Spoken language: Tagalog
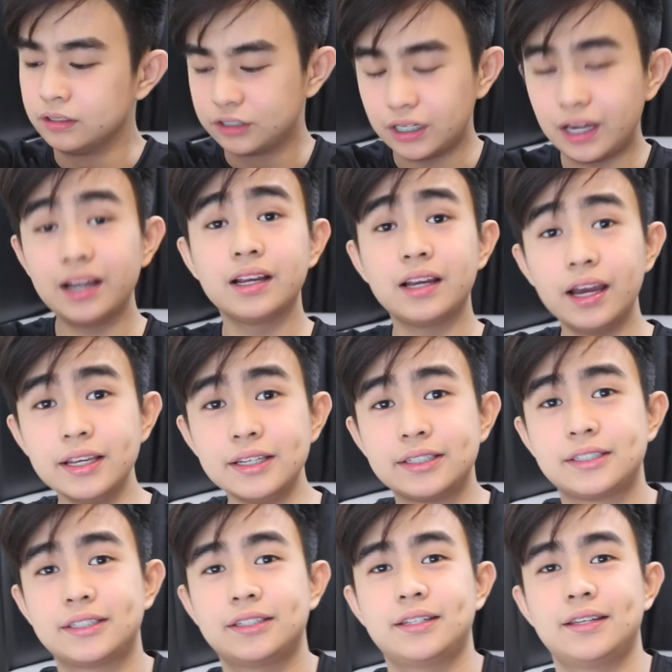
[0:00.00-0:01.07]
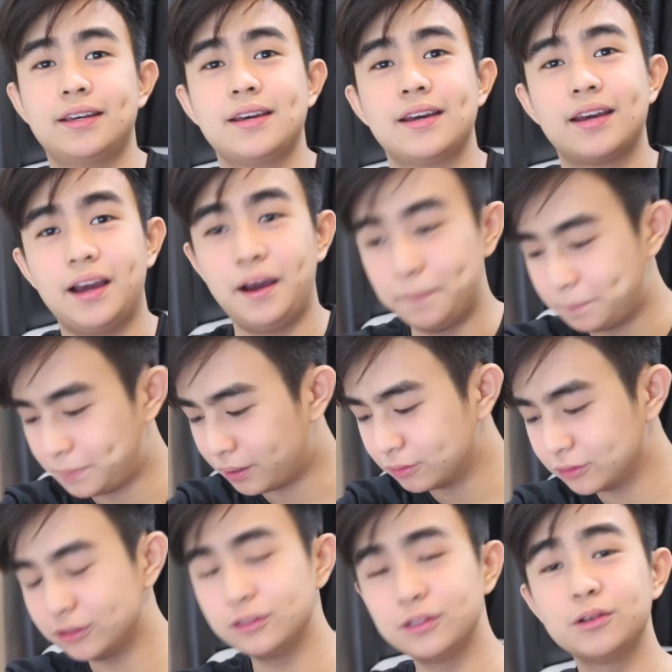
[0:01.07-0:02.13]
Tsaka guys, ang
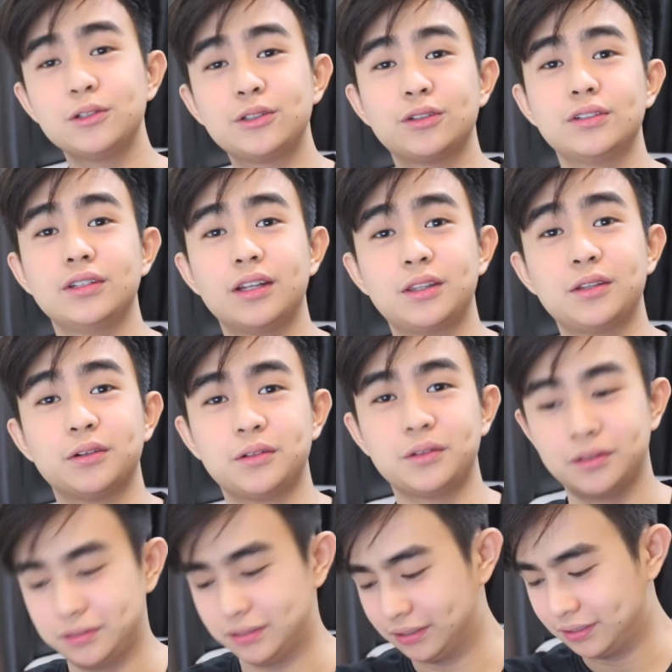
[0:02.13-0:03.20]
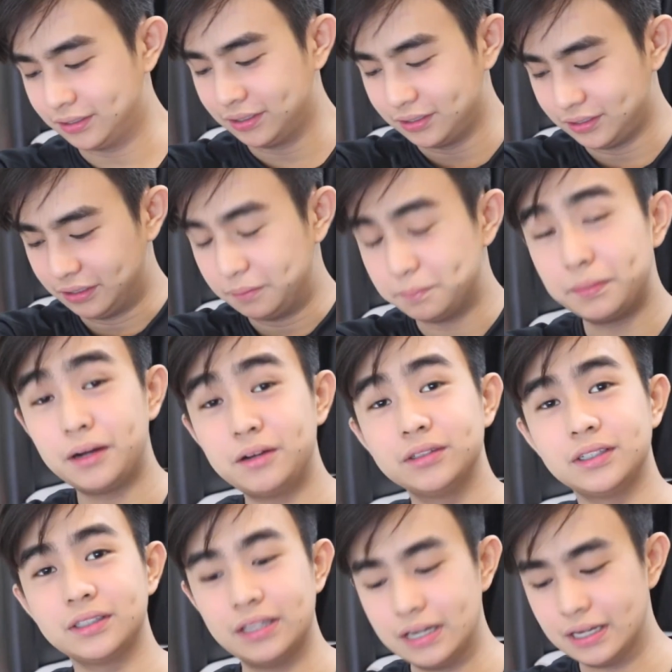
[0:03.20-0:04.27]
bango ng lotion na to. Ang bango
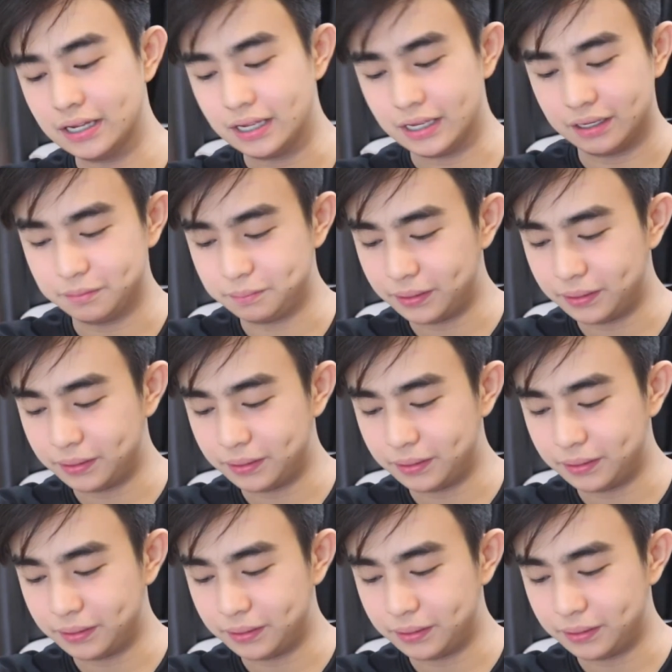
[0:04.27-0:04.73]
niya talaga.